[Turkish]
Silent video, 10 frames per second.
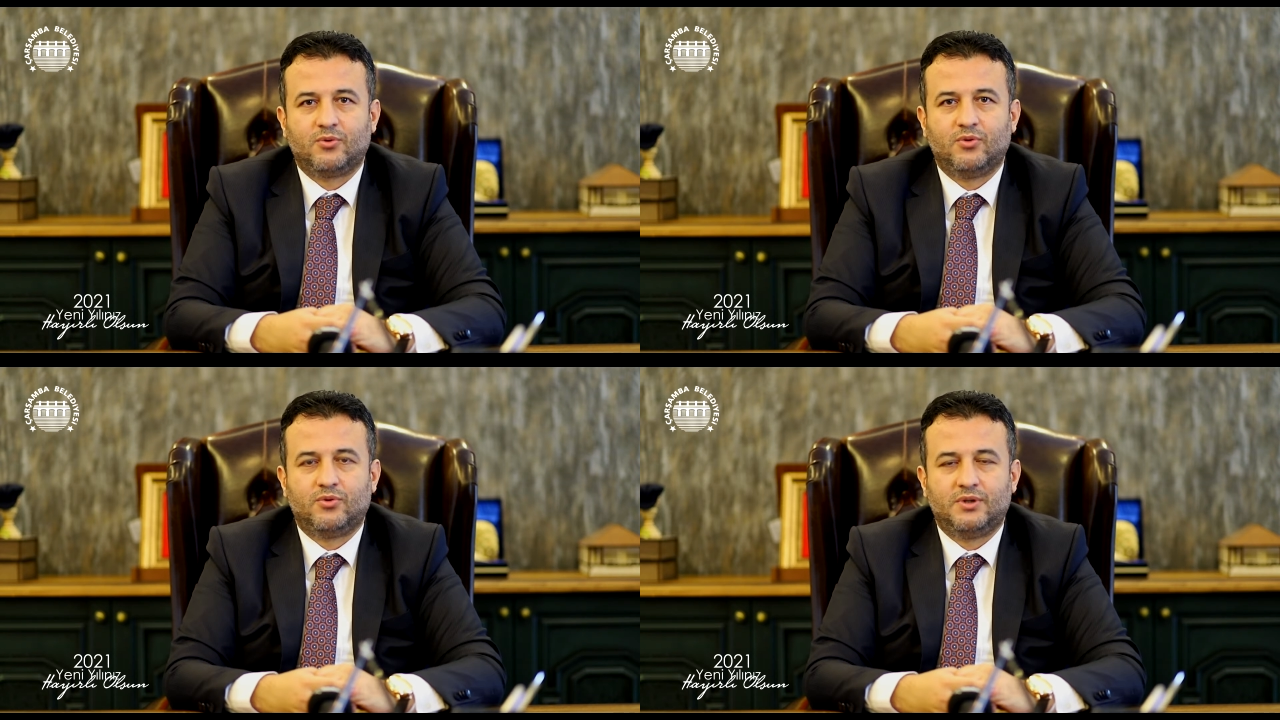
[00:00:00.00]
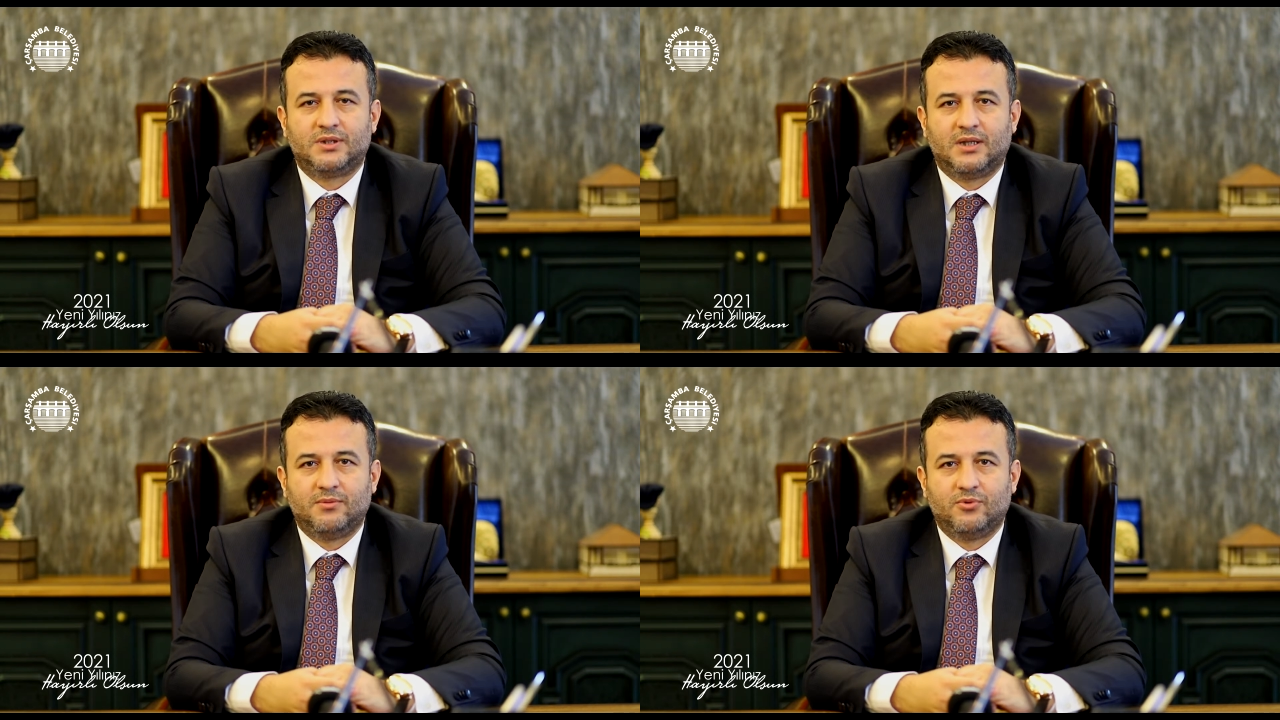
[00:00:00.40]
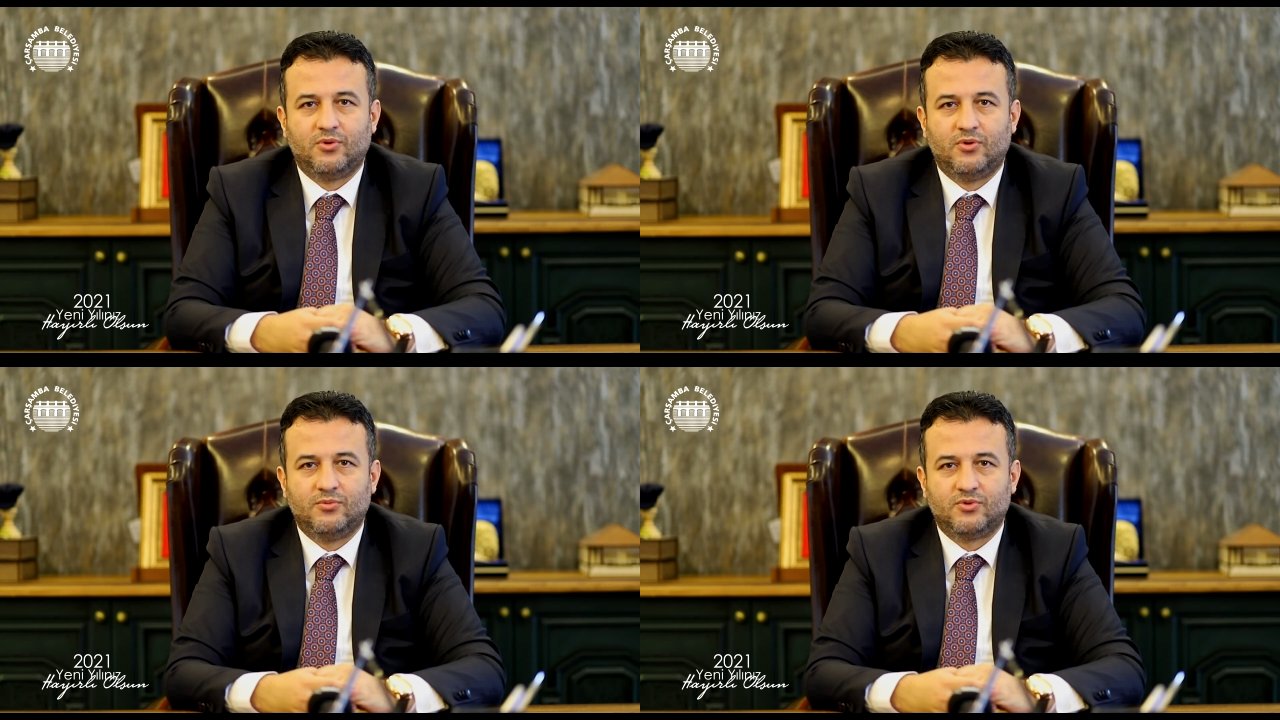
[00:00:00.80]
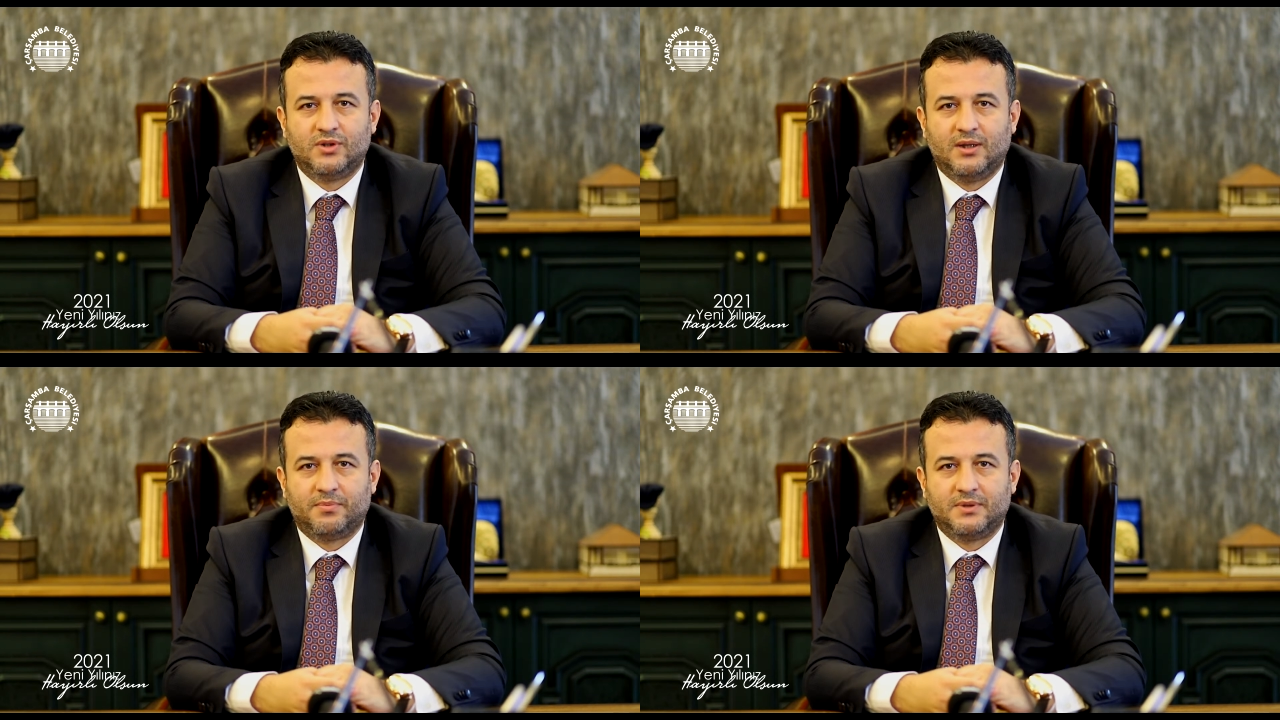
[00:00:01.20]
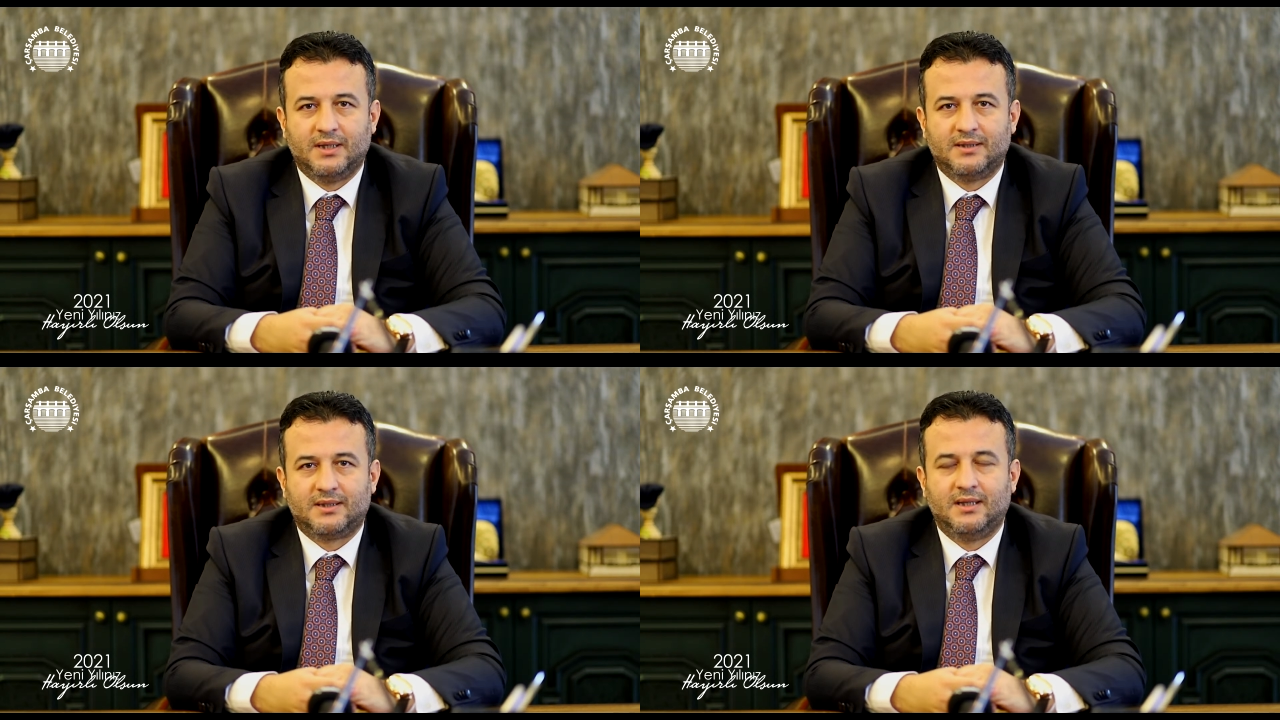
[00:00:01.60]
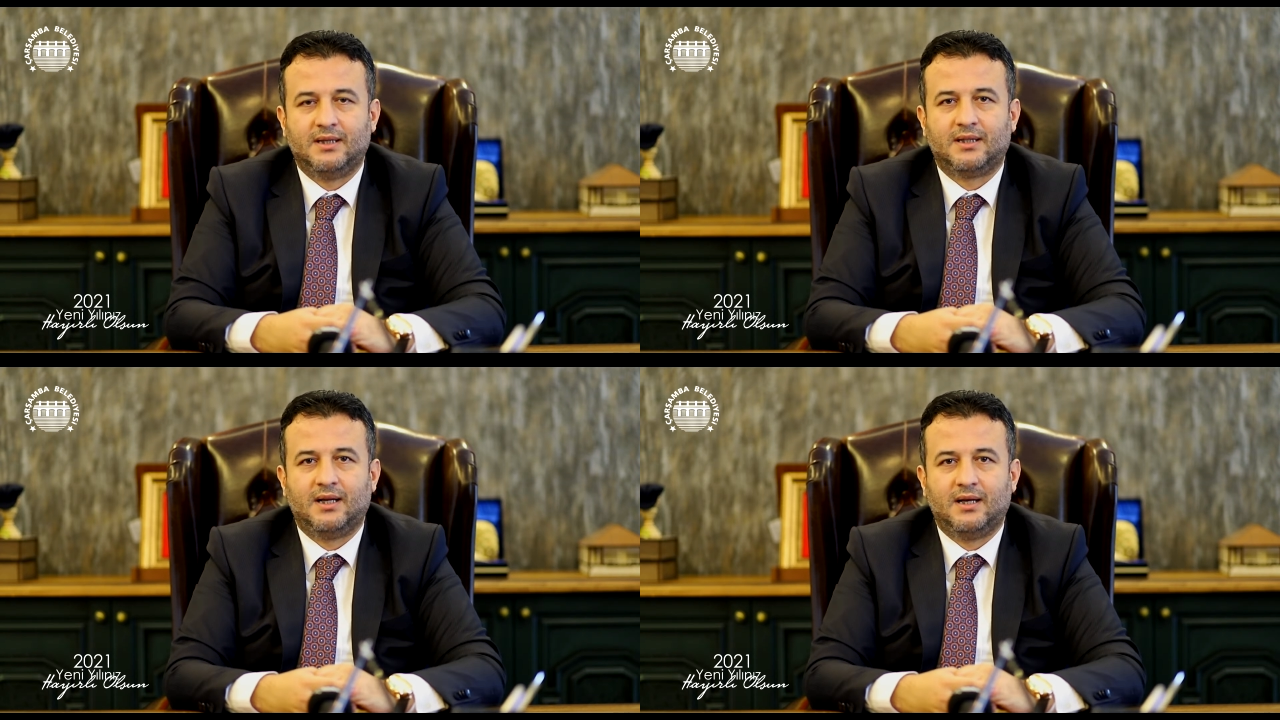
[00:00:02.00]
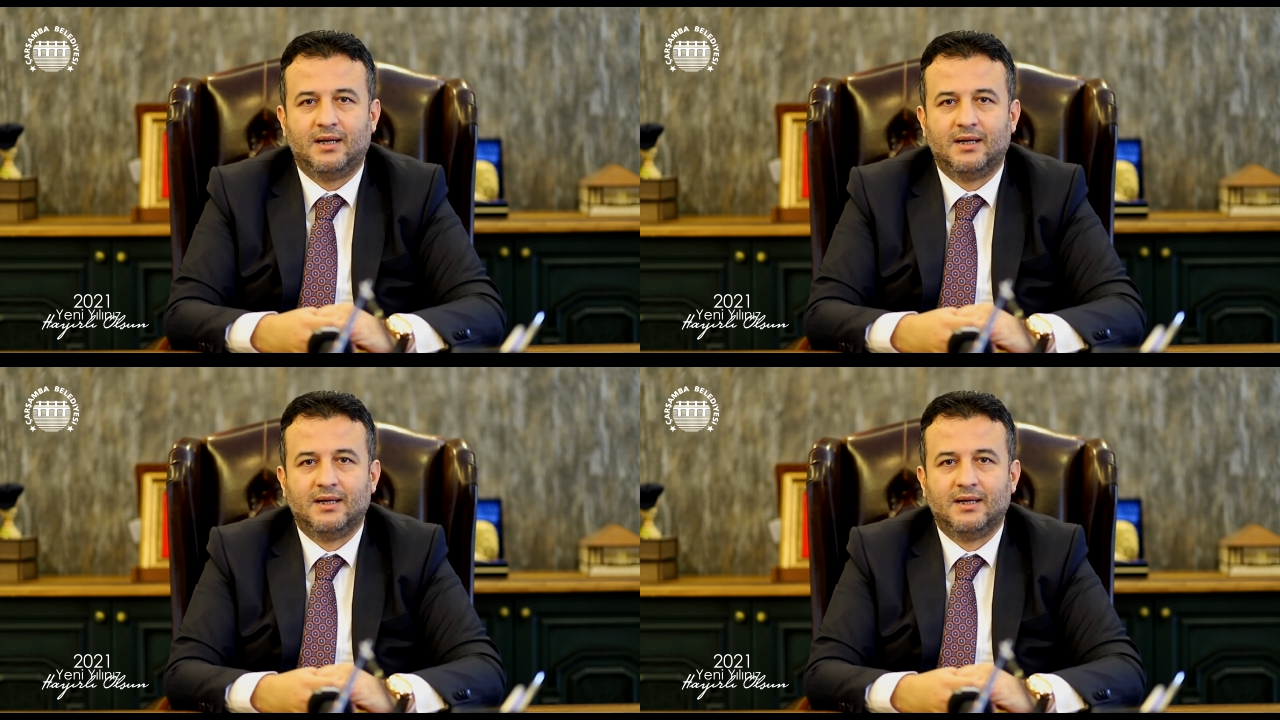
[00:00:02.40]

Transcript: Kültür İşleri Müdürlüğümüzün yaptığı etkinliklerle